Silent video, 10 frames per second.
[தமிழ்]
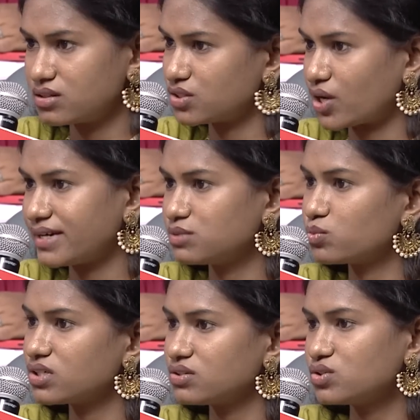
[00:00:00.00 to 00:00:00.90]
ஸ்டடீஸ்
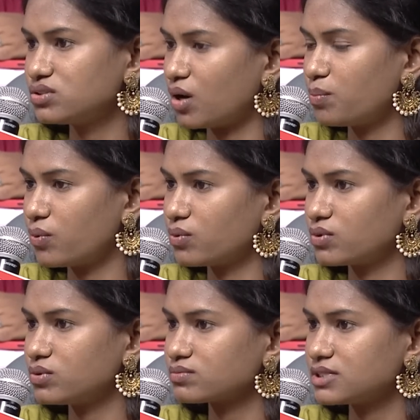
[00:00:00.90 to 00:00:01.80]
முடிக்கணும் ஜாப்
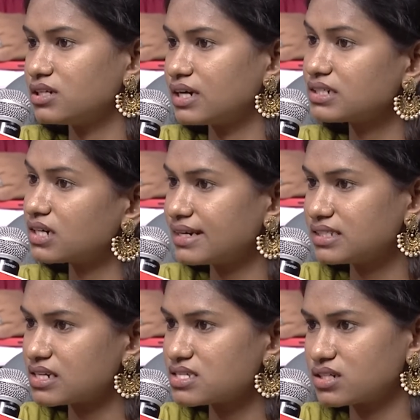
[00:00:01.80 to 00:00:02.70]
போகணும் எனக்கு நிறைய
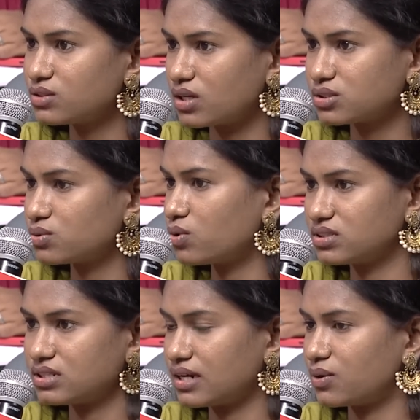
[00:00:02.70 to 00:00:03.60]
தெரிஞ்சுக்கணும் கற்றுக்கணும்
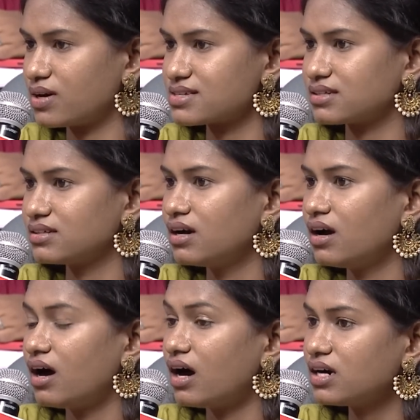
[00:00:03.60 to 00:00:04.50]
அதுதான் என்னோடய ஆசை
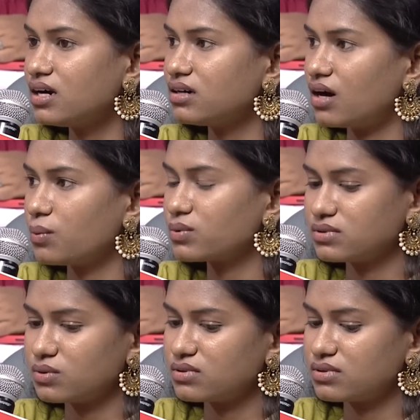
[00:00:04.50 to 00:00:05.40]
ஆனால் அவங்க
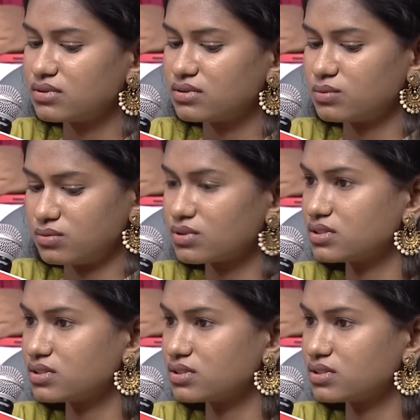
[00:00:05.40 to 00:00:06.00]
ஒரு